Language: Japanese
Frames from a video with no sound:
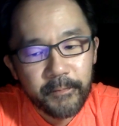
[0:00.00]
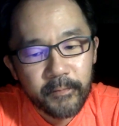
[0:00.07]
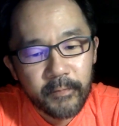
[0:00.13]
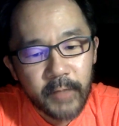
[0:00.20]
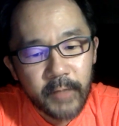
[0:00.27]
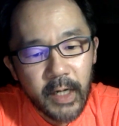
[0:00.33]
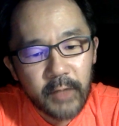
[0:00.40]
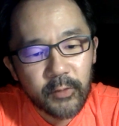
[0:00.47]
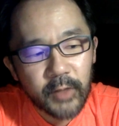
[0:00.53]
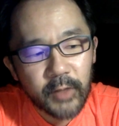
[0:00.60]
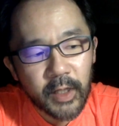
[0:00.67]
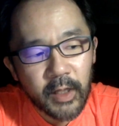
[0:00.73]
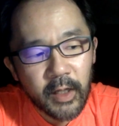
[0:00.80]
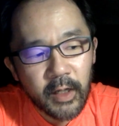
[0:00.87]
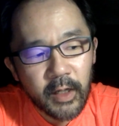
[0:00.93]
で、後で
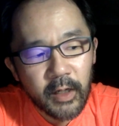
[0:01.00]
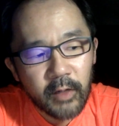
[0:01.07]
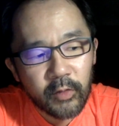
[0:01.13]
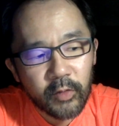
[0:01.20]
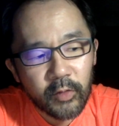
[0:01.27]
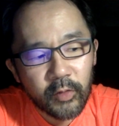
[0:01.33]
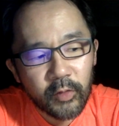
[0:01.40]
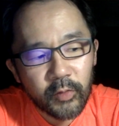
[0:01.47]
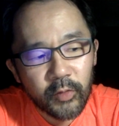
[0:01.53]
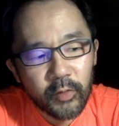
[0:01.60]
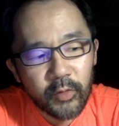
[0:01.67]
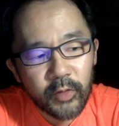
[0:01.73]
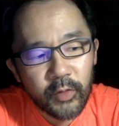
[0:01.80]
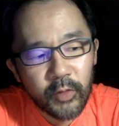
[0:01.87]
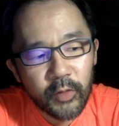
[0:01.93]
ね、あの、
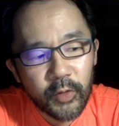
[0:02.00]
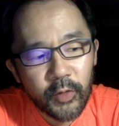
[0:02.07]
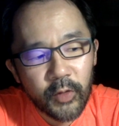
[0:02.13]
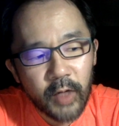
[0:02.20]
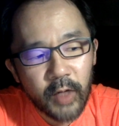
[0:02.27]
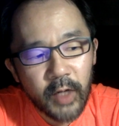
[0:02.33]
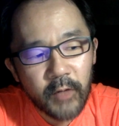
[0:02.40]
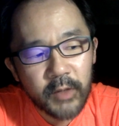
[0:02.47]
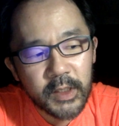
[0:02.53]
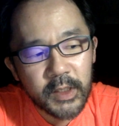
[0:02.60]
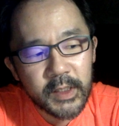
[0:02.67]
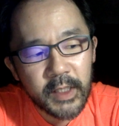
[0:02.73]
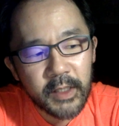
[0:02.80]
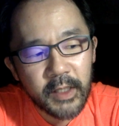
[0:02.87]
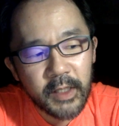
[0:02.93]
僕の了解を事
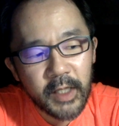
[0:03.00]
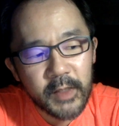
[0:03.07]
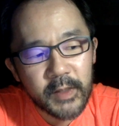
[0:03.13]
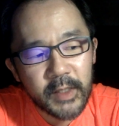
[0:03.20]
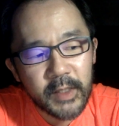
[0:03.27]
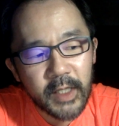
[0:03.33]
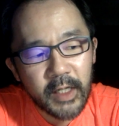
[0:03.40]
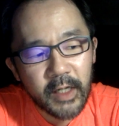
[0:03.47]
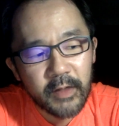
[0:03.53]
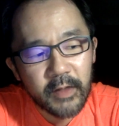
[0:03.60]
前に得ずに、